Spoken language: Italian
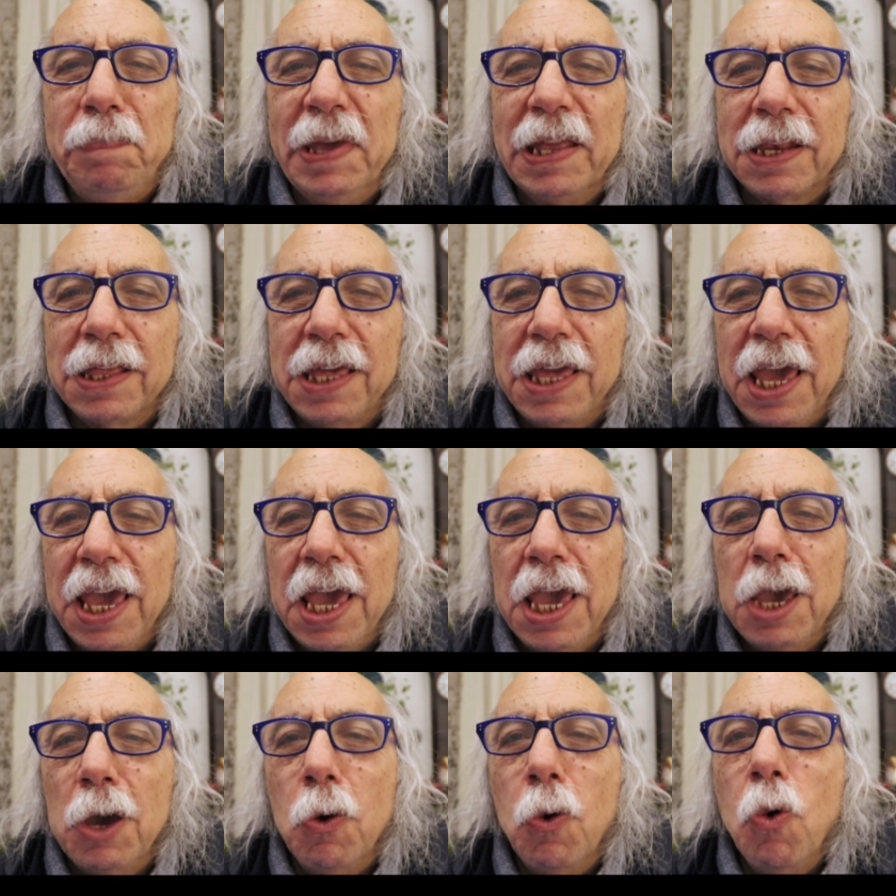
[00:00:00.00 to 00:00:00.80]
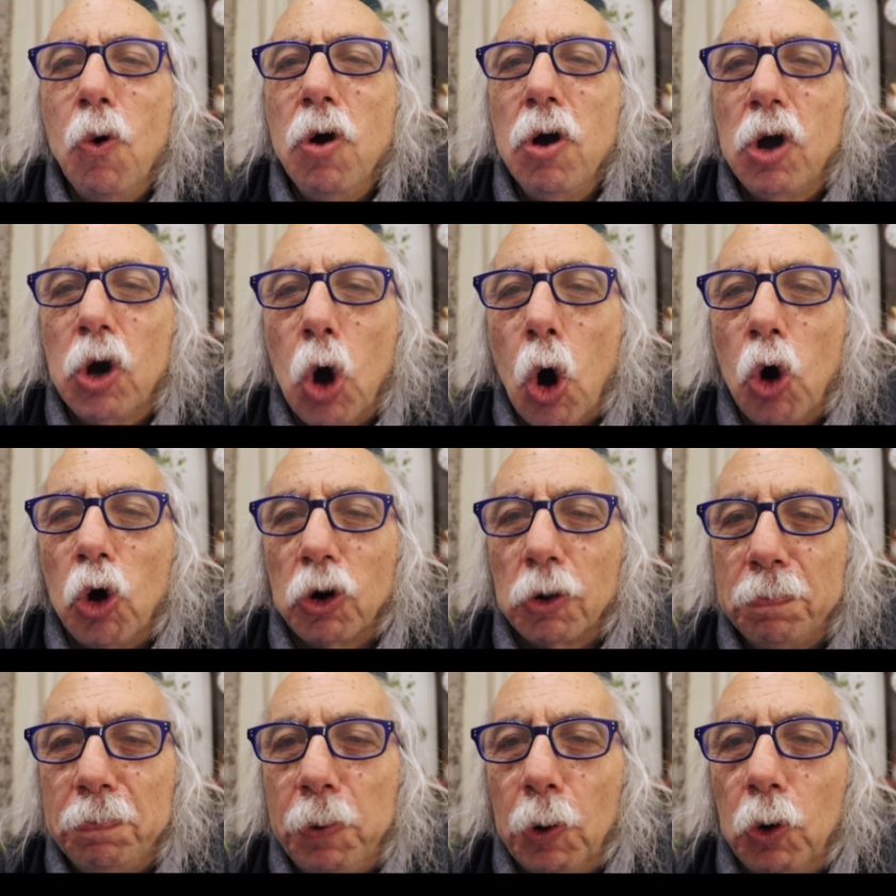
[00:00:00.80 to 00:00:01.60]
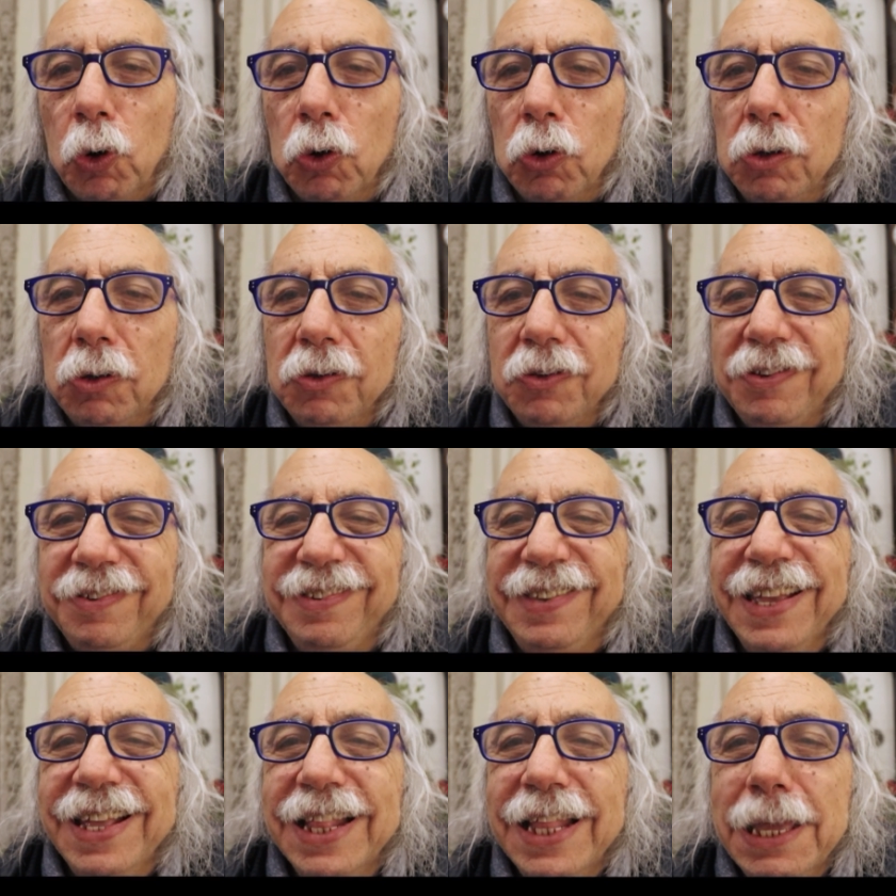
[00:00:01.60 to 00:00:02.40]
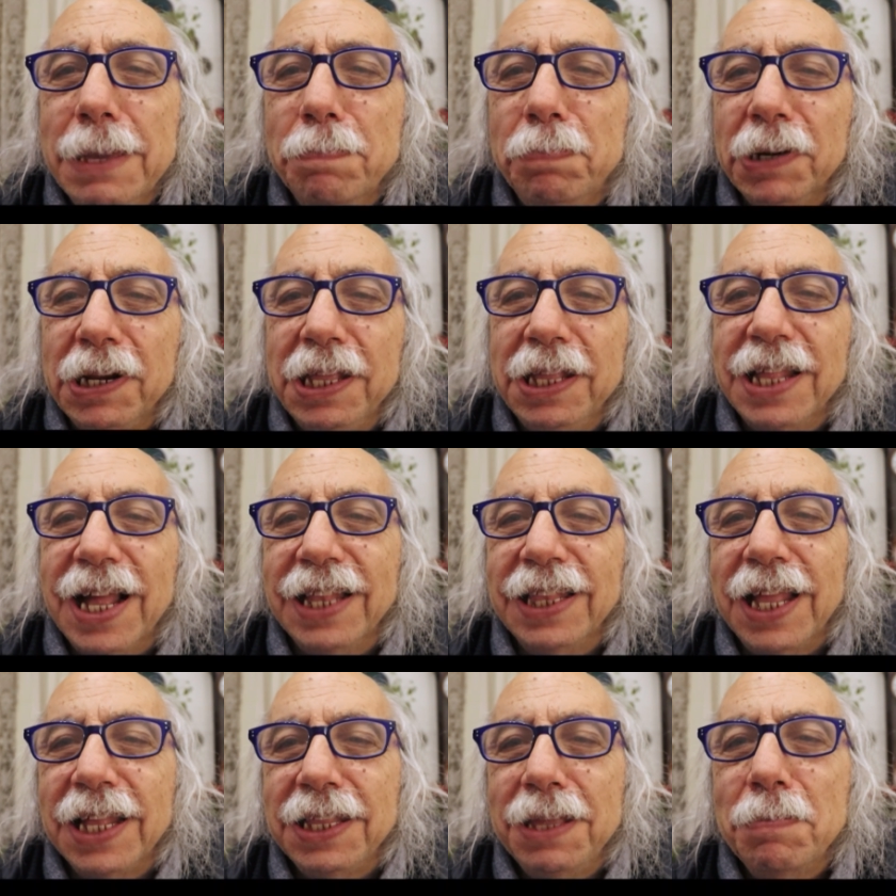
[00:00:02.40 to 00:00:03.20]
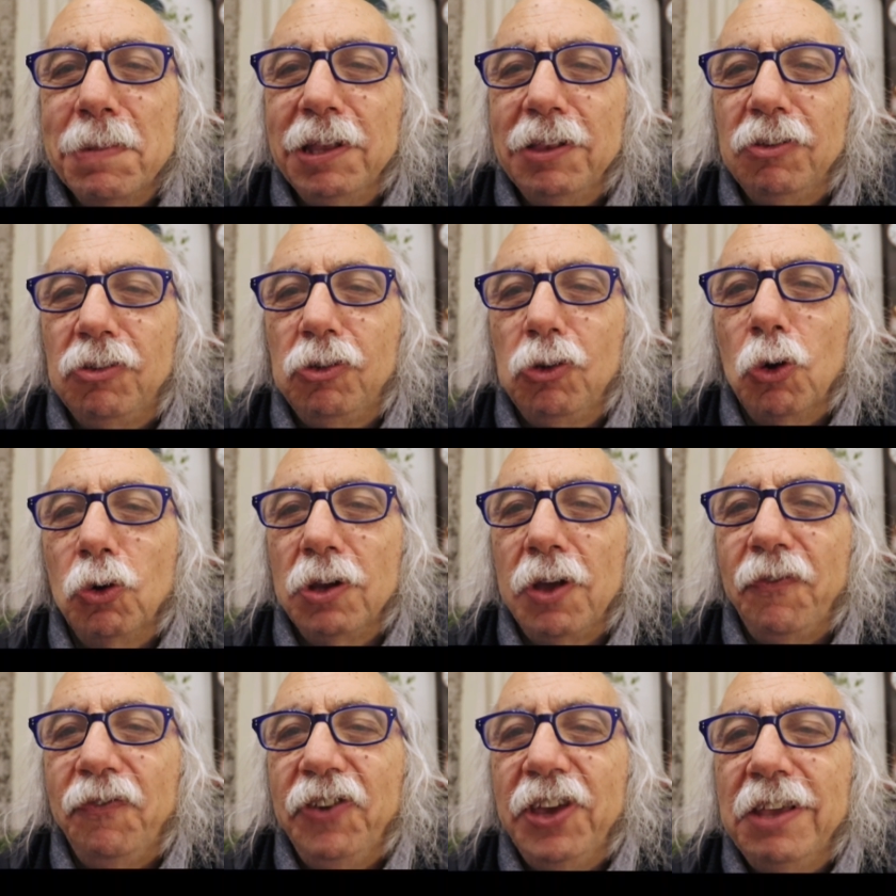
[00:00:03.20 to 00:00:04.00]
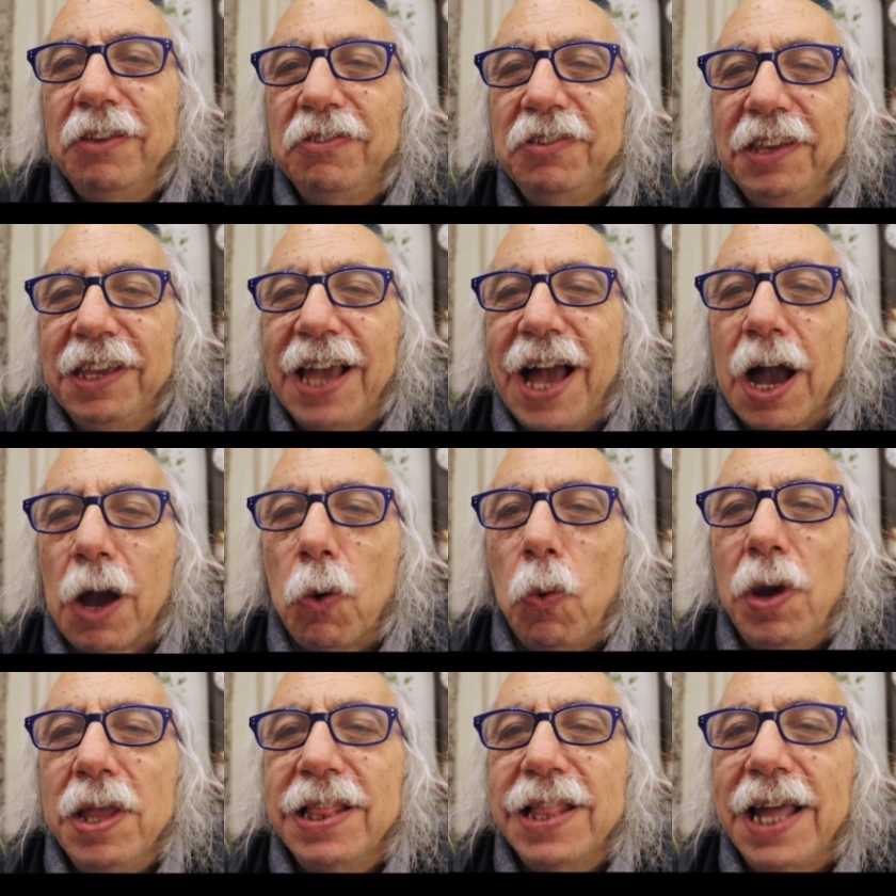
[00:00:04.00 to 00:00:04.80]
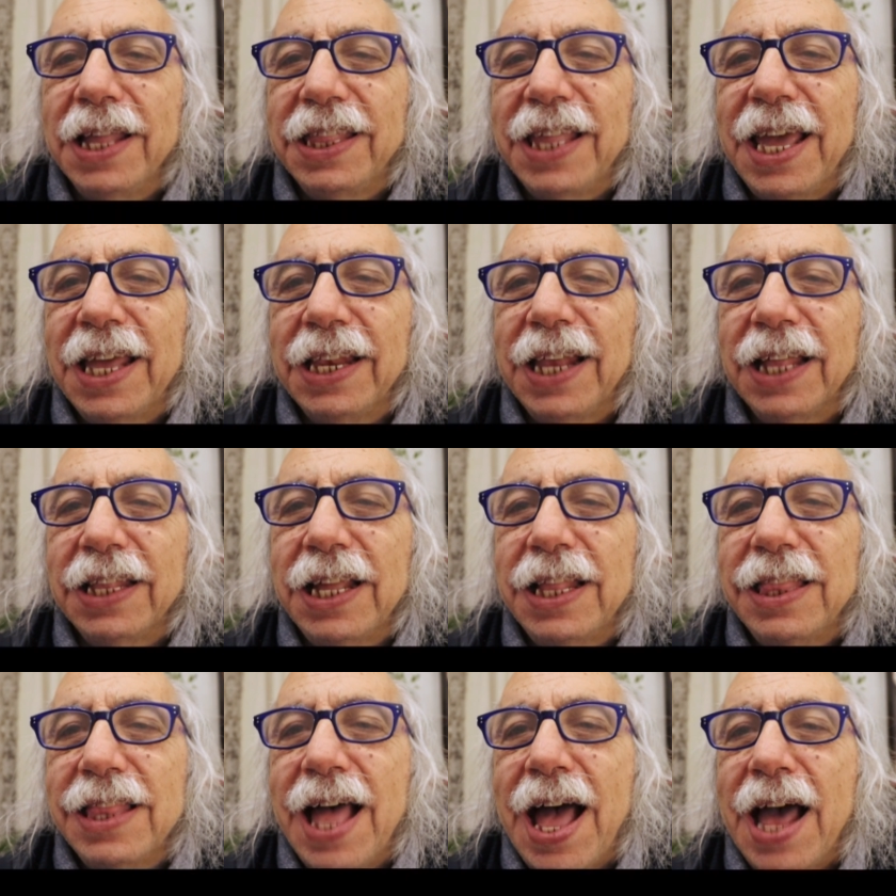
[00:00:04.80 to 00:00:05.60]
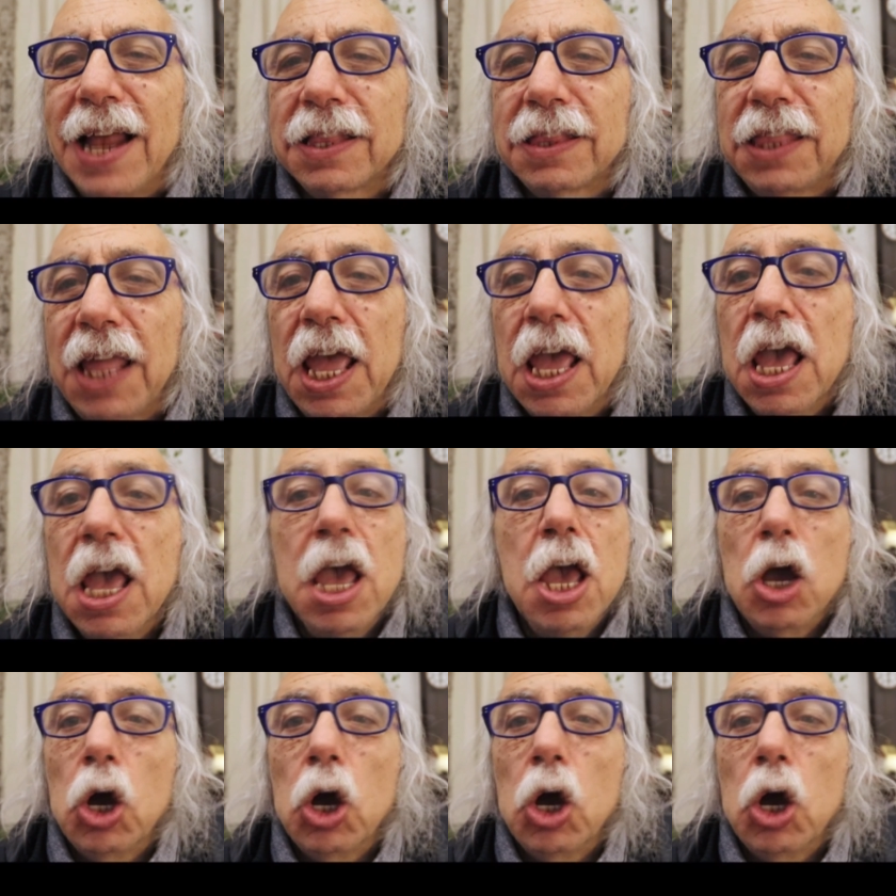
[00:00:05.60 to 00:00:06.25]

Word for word: perché un corpo si libri dalla dimensione fisica a quella eterea dell'arte,